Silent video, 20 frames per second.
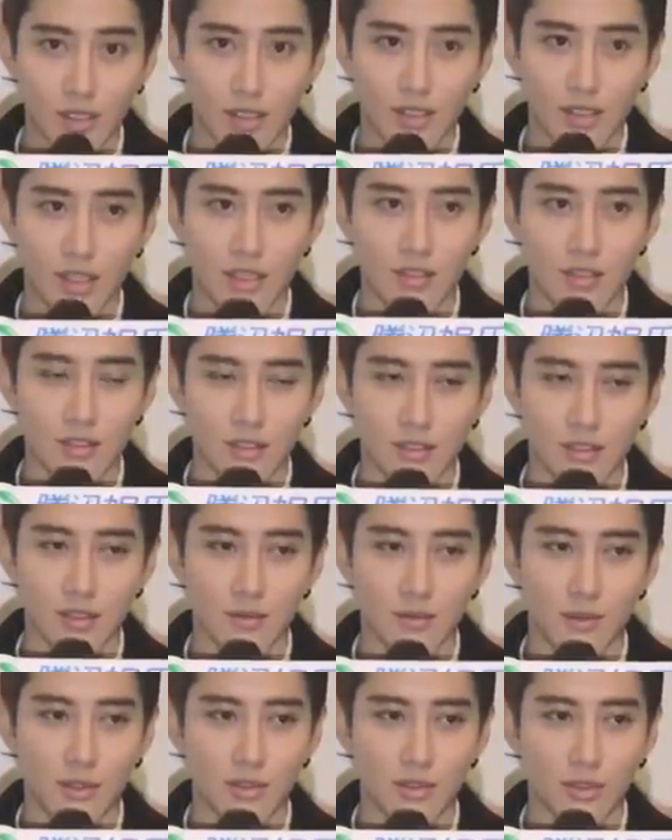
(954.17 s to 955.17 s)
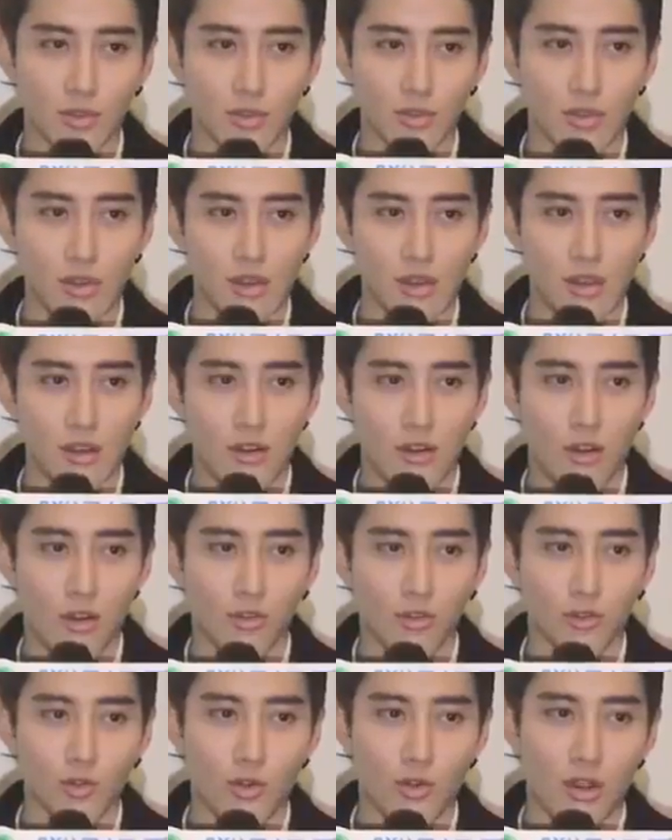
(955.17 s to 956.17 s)
但是毛泽东
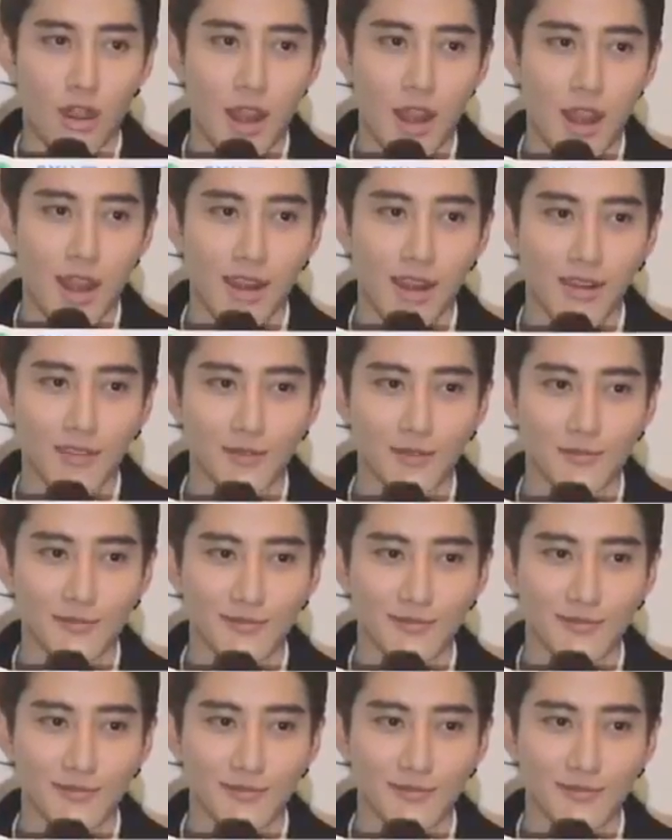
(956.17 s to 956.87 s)
龙多英。